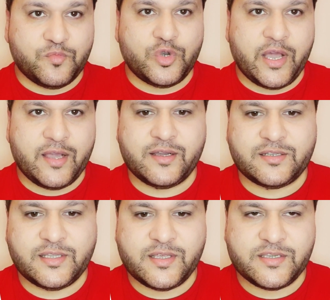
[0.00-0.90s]
बुलाया
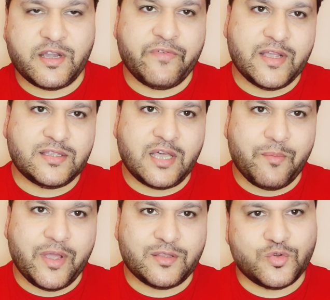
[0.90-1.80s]
करते थे जावेद
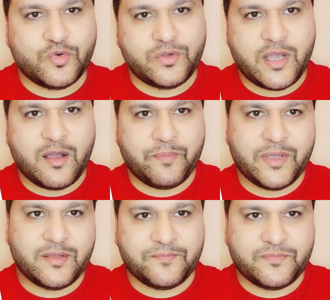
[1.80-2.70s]
नाम है तो यहाँ
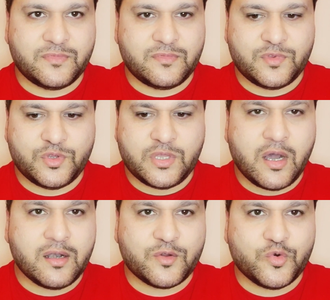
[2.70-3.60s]
पे
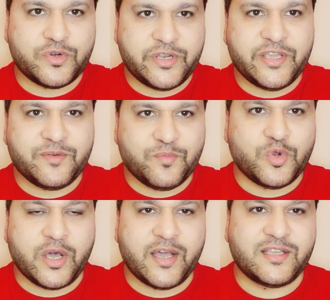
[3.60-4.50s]
दाल को डी
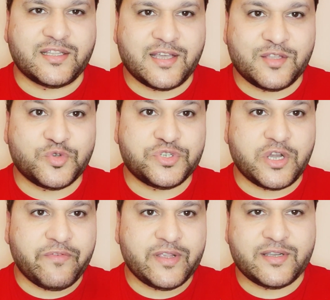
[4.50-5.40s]
बुलाया जाता है तो
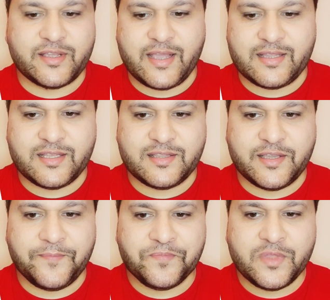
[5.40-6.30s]
जावेद कहते
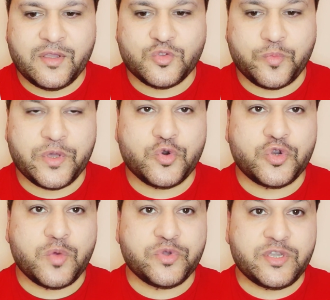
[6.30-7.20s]
थे तो फिर
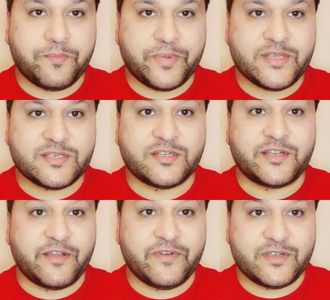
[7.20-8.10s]
उन्होंने मुझे प्रिंस
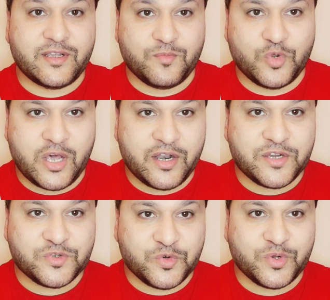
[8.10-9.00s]
डेविड
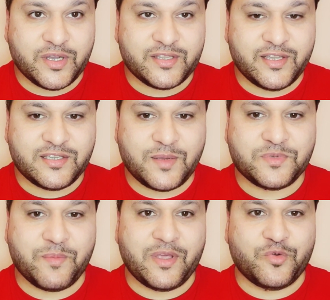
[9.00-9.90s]
बुलाना शुरू कर दिया जब
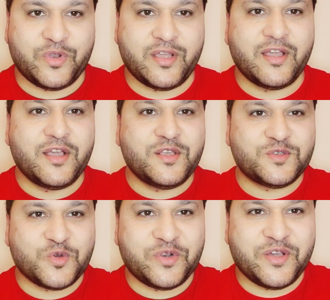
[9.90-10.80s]
से मैंने उन्हें
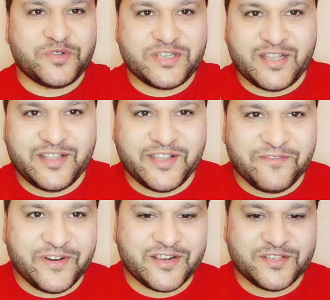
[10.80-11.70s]
सोने और चांदी के
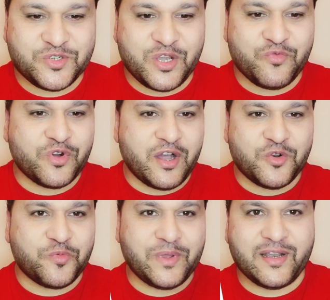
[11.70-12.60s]
वर्क जो है वो
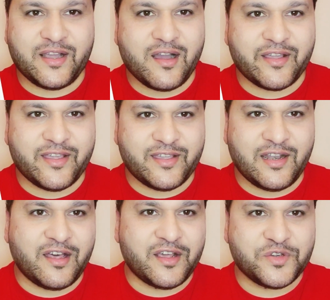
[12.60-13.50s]
खानों पे लगा के
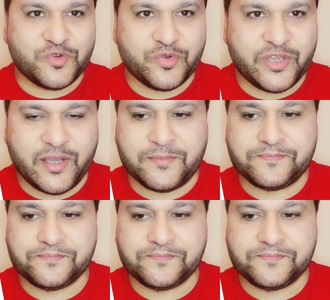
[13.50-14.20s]
खिलाना शुरू किया